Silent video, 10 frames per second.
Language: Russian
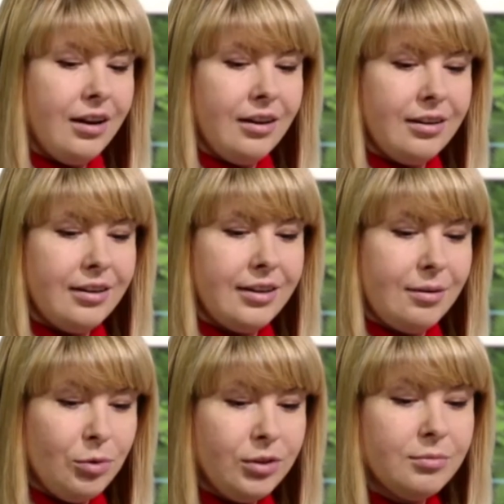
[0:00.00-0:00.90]
А,
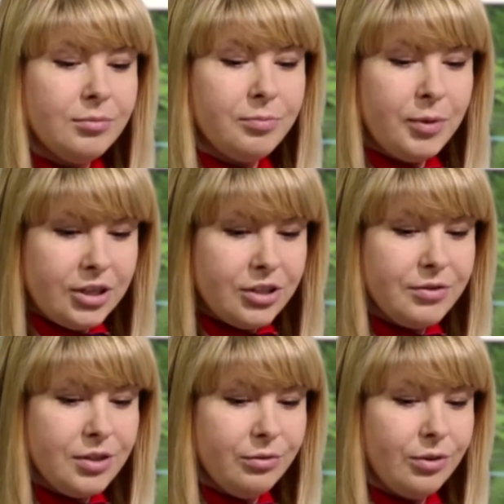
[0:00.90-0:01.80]
работаем мы прежде
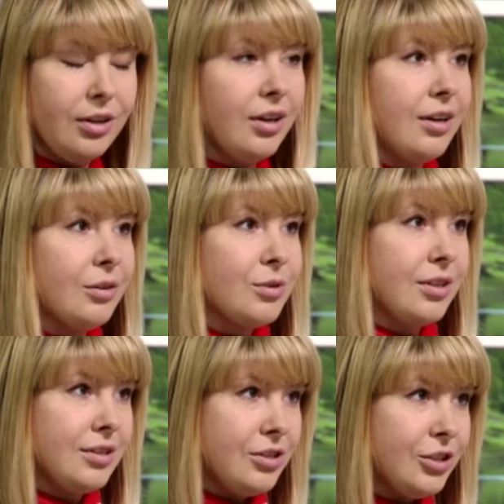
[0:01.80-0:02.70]
всего для
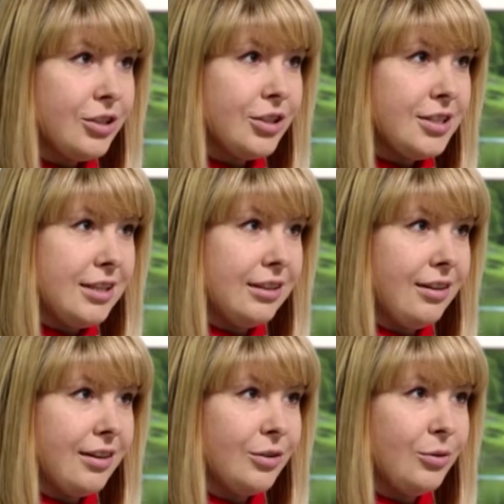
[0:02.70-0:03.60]
русскоязычных жителей
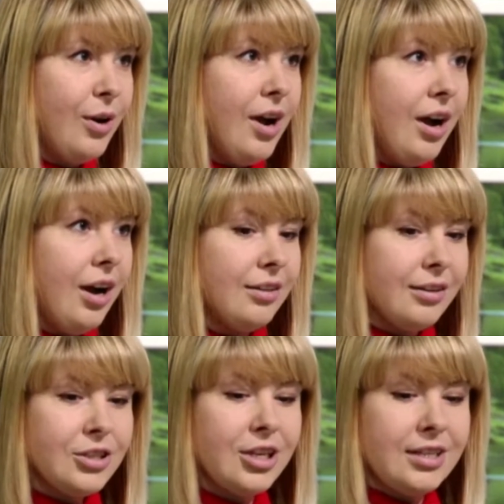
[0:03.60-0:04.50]
Тарту, а
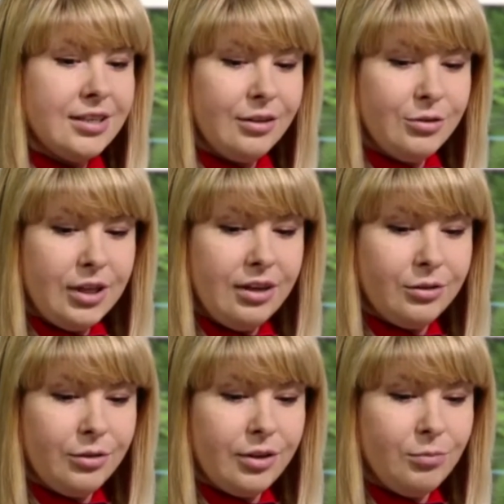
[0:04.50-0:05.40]
также для тех людей,
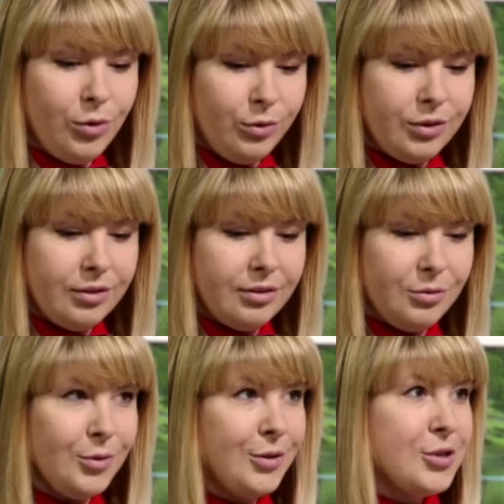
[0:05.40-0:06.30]
которые могут,
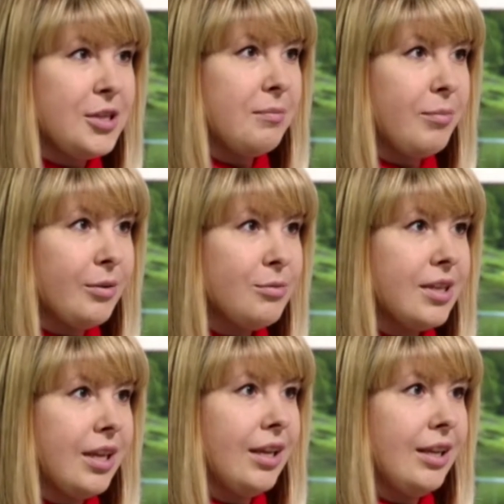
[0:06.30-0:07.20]
умеют читать
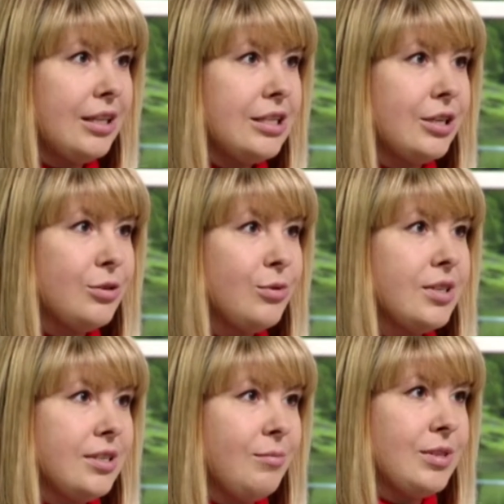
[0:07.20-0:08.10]
по-русски и
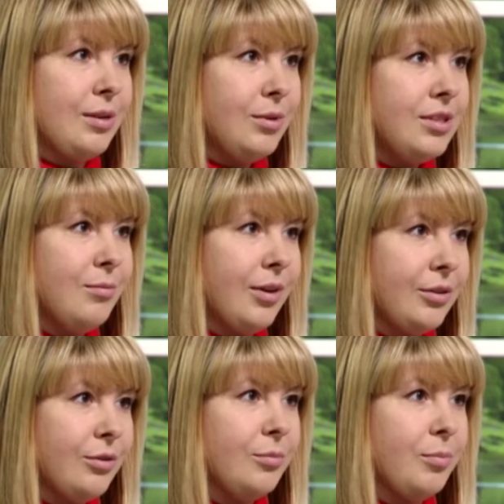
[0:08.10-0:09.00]
интересуются теми событиями,
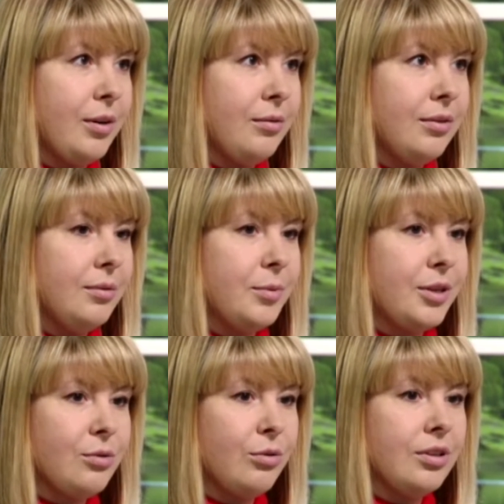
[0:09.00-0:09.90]
которые э,
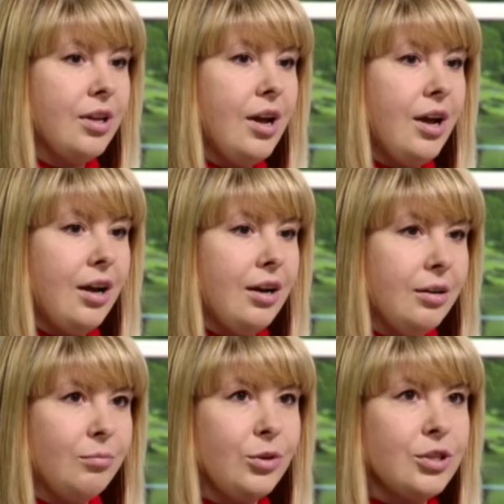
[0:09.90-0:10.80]
происходят
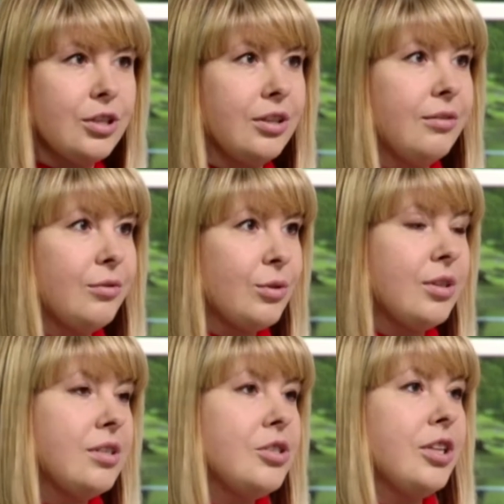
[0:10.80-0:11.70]
а, больше в
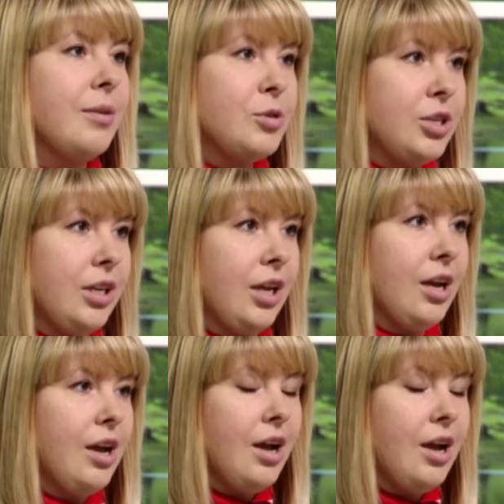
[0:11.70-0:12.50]
русскоязычной общине.